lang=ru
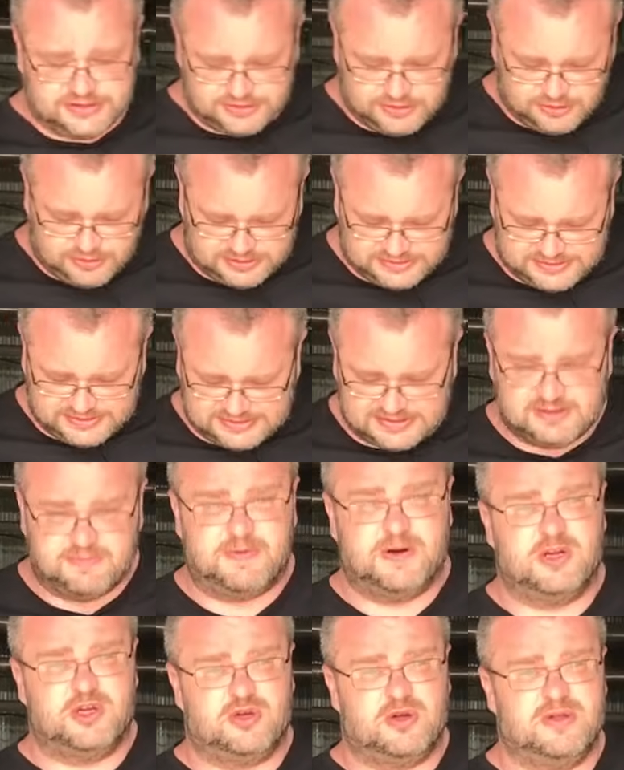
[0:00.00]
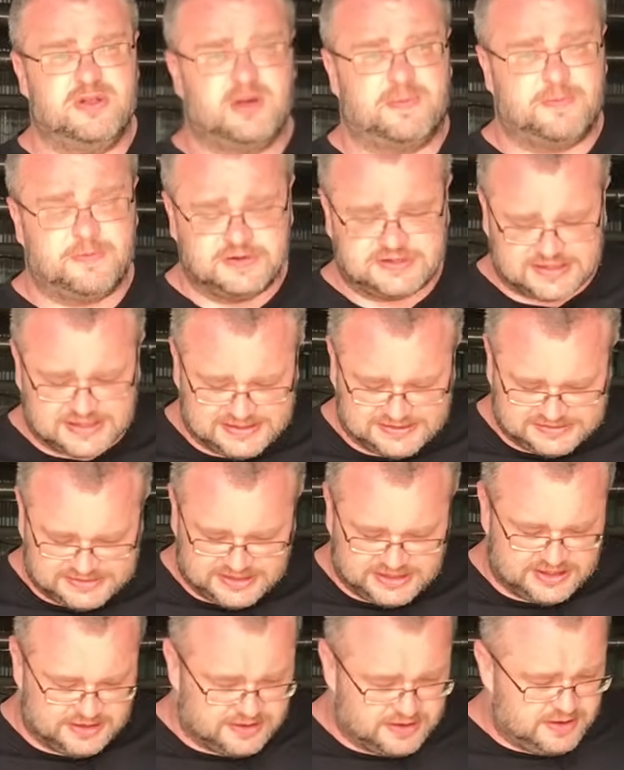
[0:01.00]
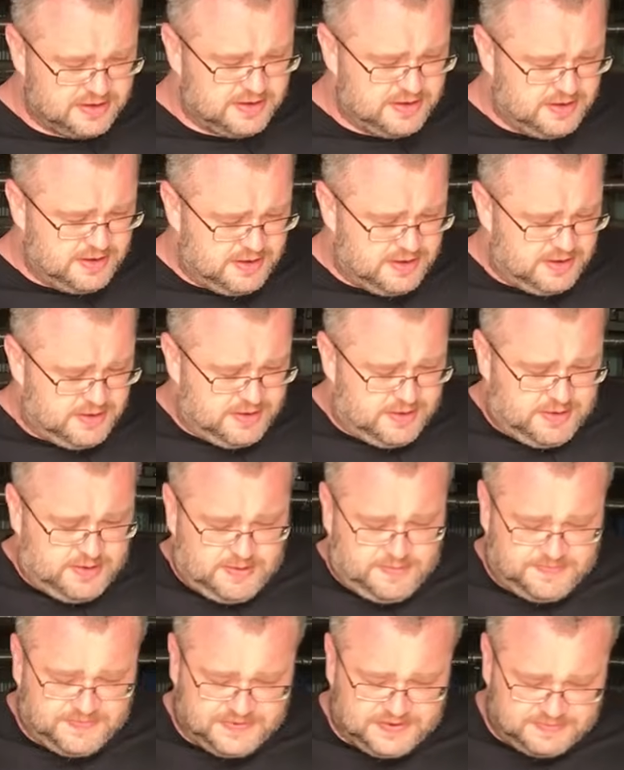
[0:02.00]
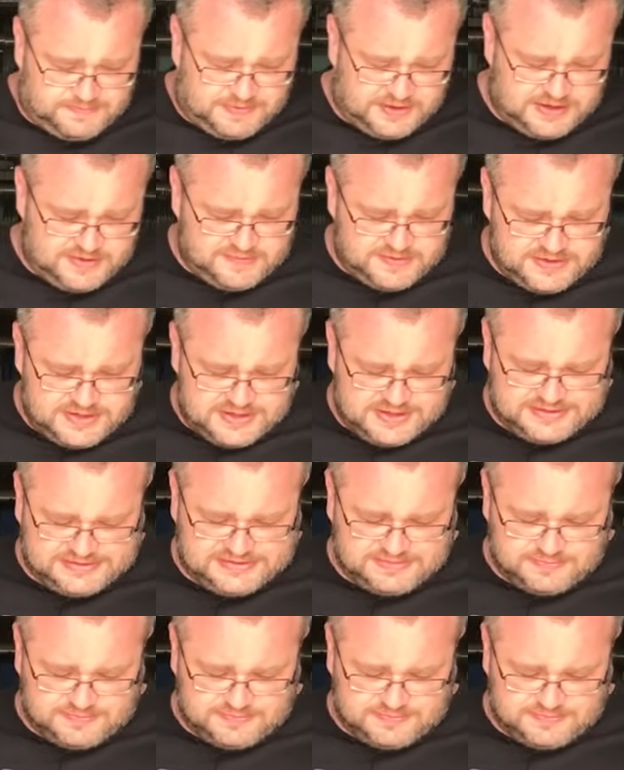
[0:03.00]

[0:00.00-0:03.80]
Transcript: износ сопряженных плоскостей привода и